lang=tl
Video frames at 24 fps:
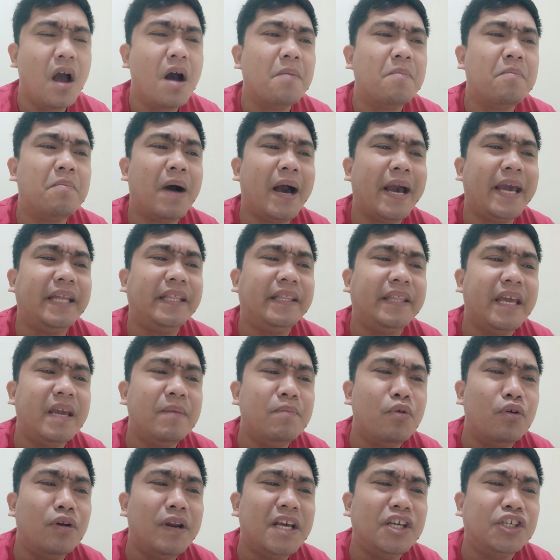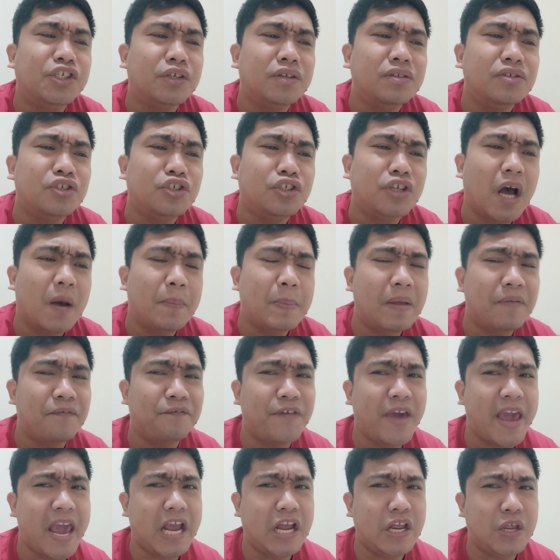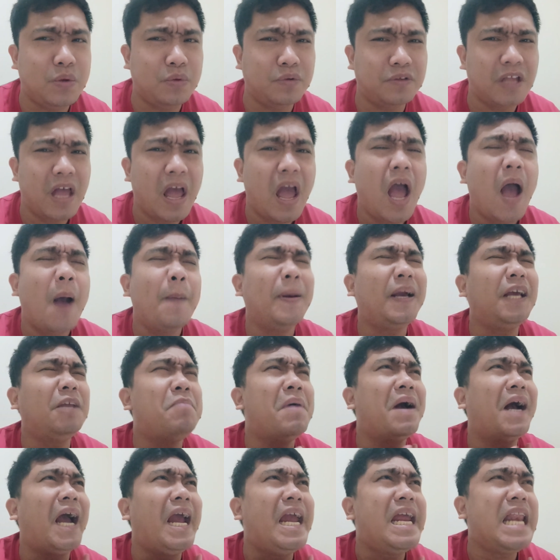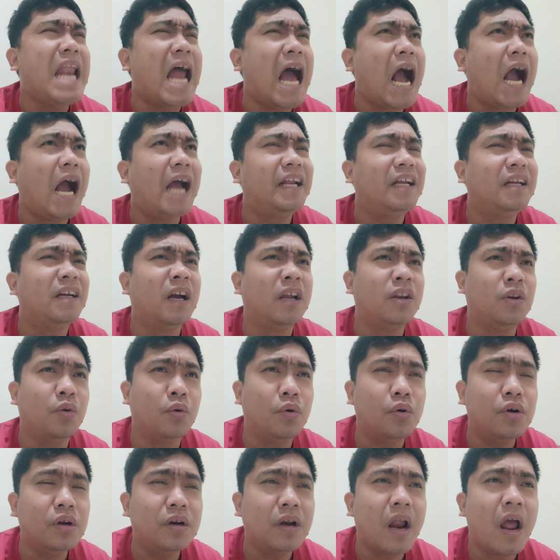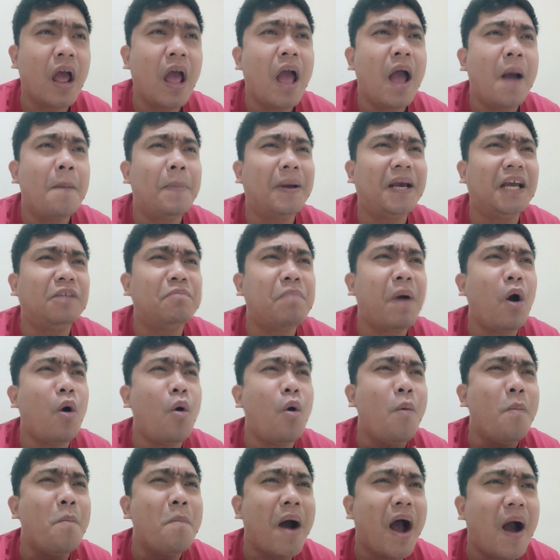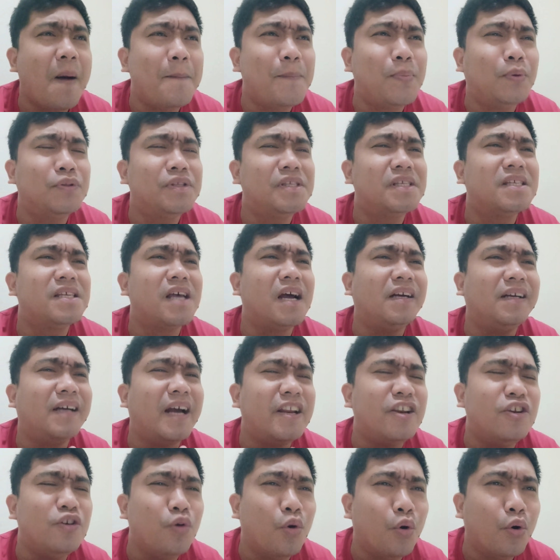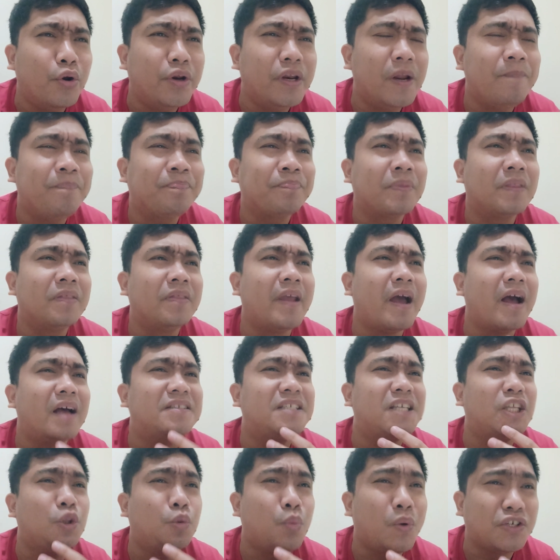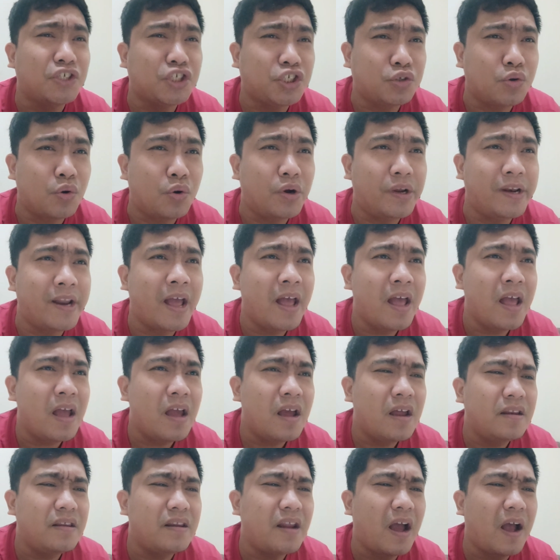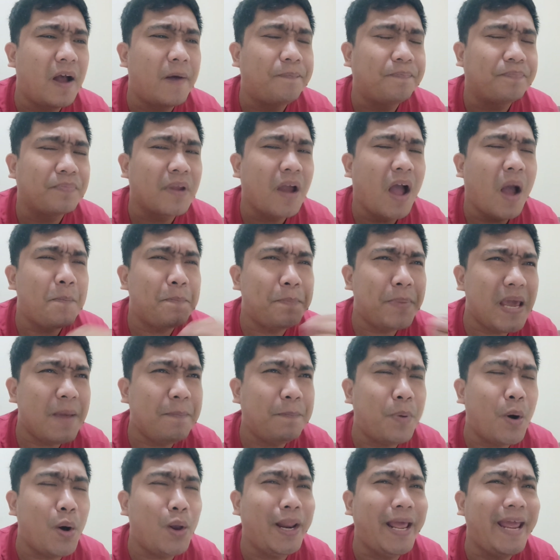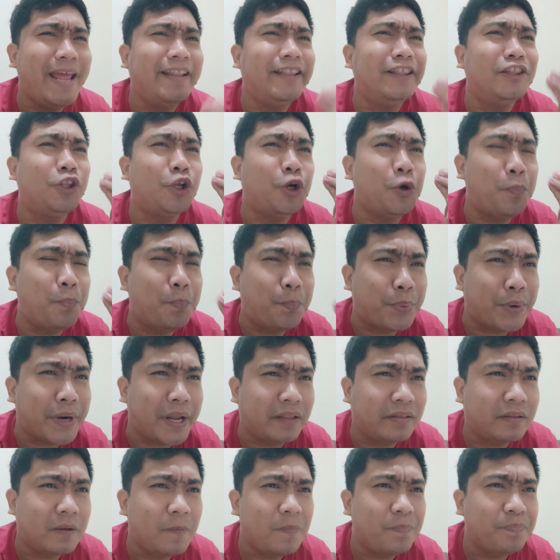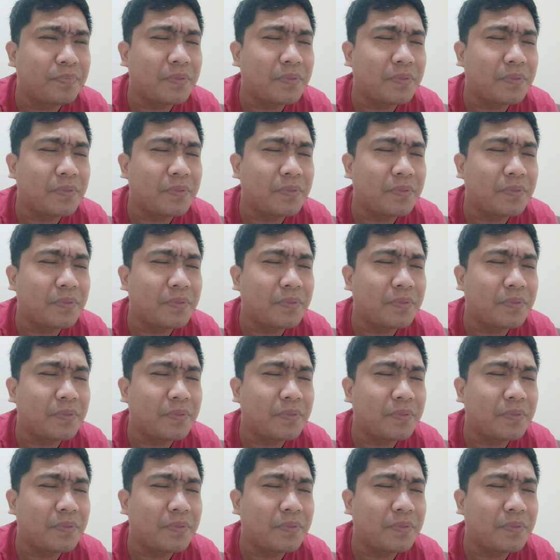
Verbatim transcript: My demolition job and fake news. Bakit ba kailangan ganon? Bakit ba umabot sa ganon na sitwasyon na people interpret